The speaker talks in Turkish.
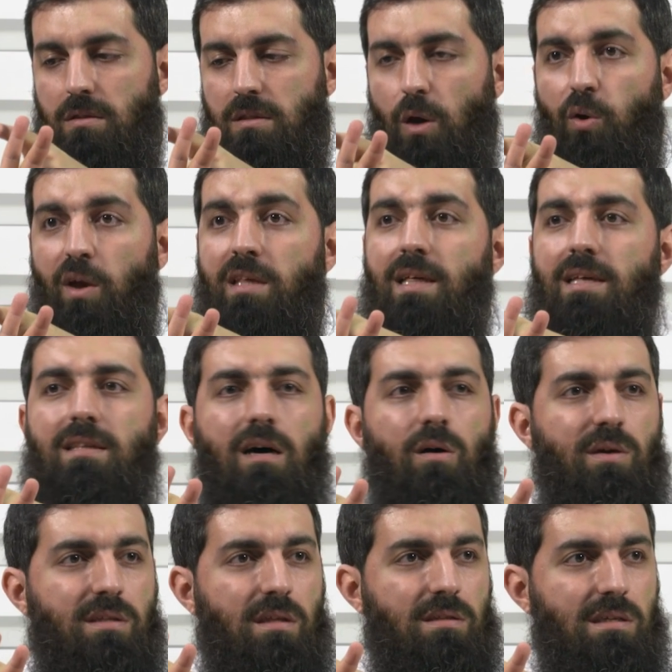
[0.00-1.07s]
tevhide
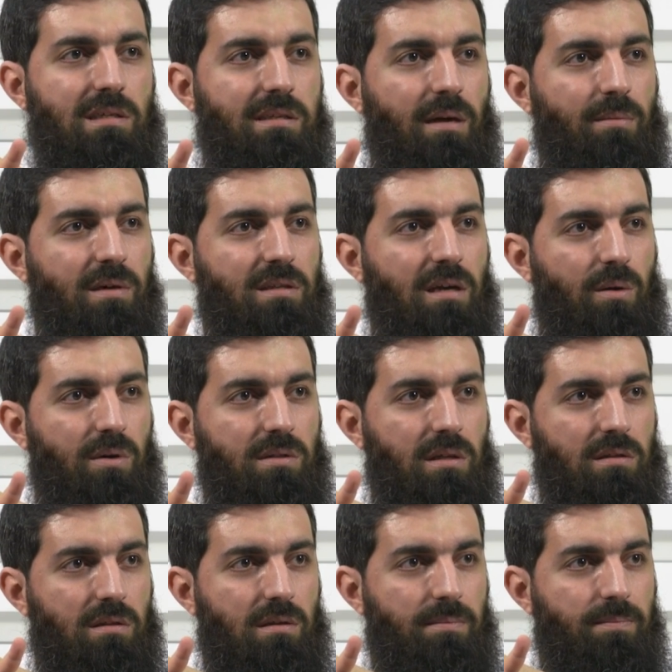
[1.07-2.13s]
davet et, İslam'a davet
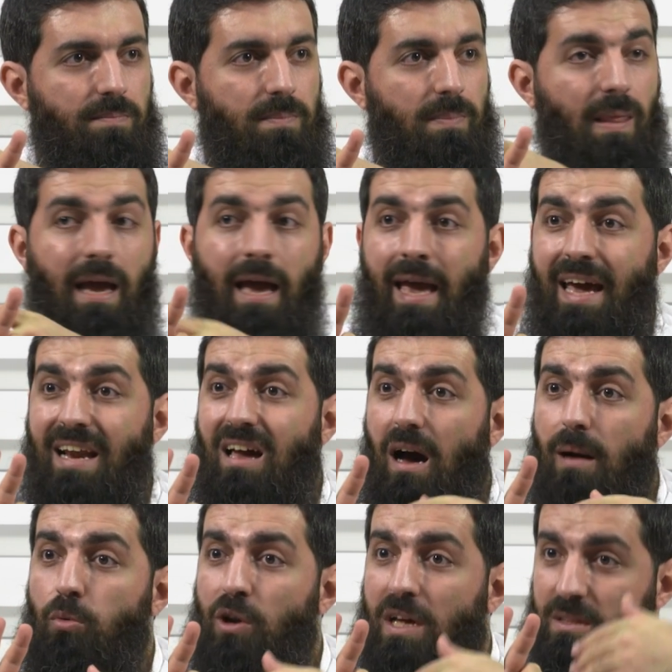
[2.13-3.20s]
et. Eğer
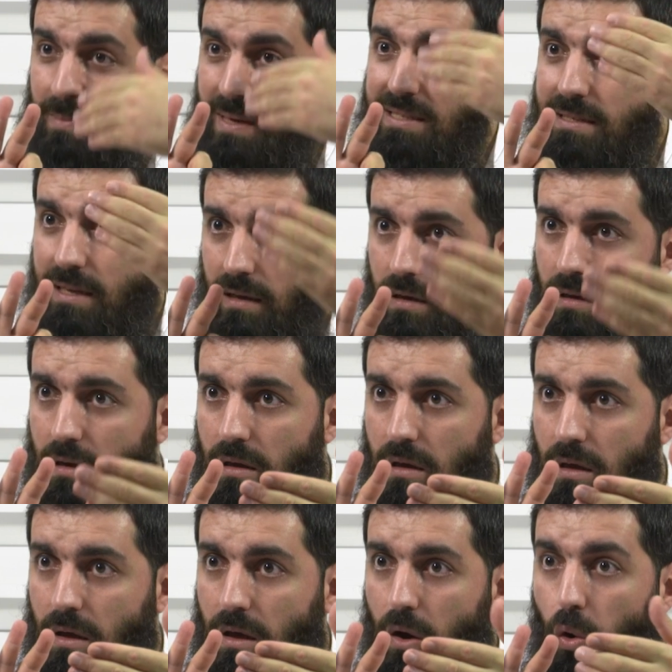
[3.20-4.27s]
kabul etmezse
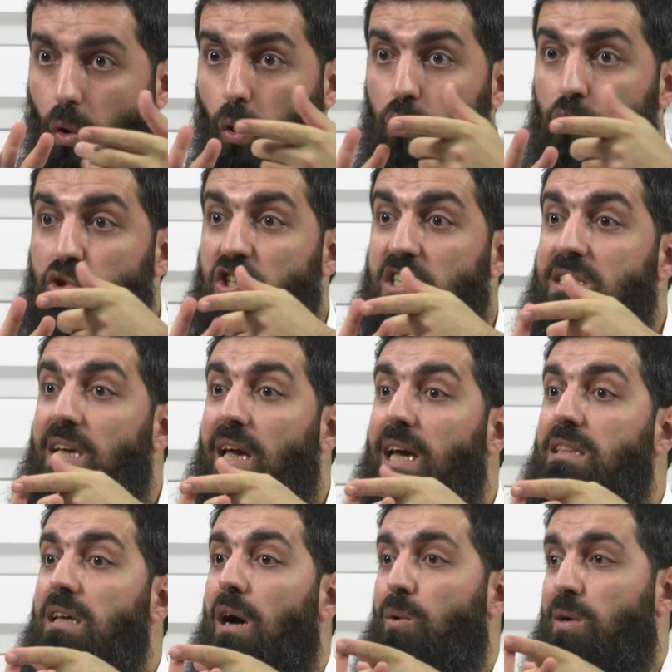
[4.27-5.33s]
onu
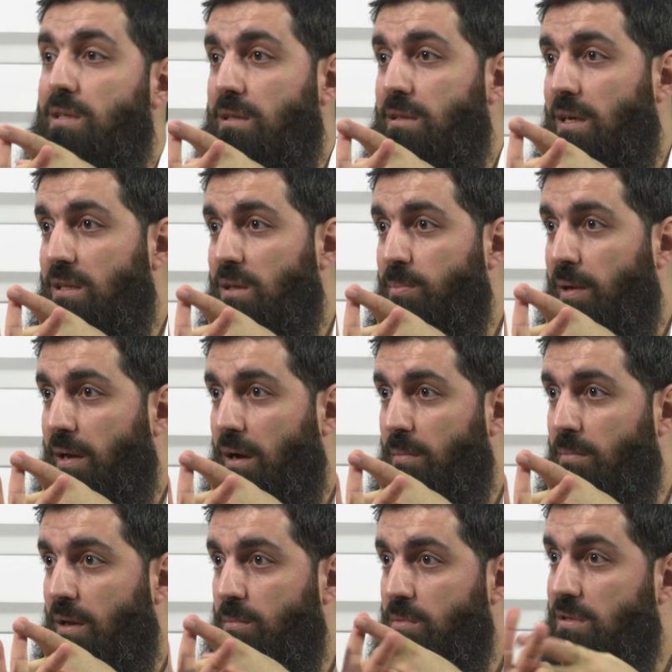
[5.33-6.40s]
cizyeye davet et derdi
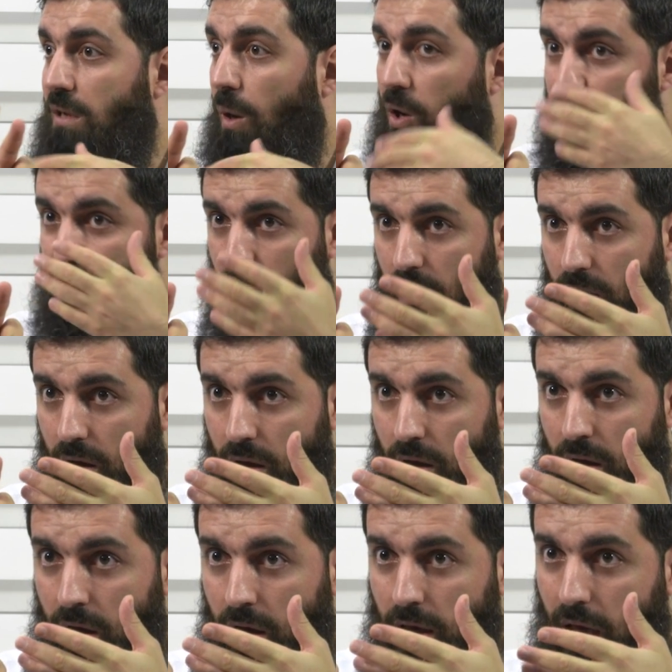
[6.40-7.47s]
Peygamberimiz. Savaşma.
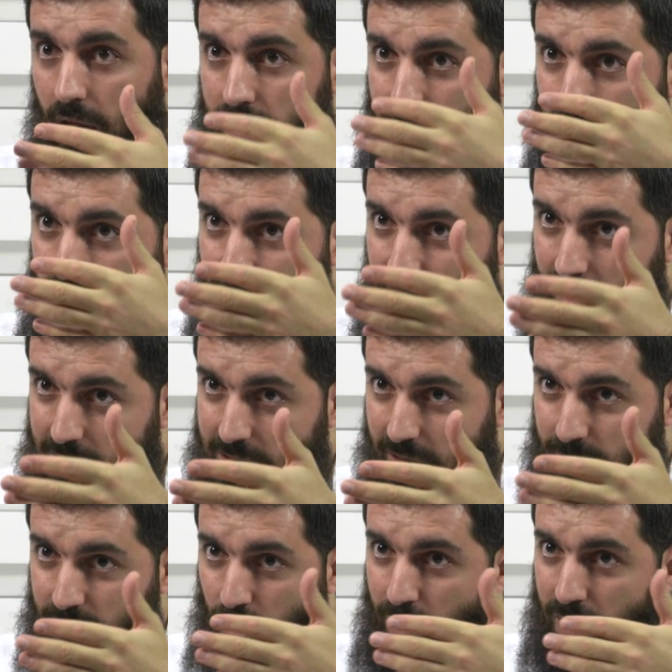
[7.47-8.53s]
Yani de ki ver
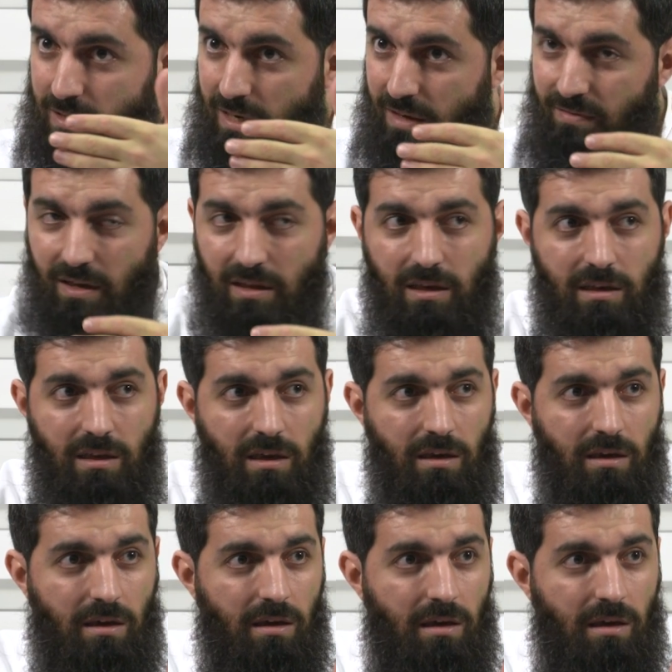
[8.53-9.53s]
İslam devletine vergini,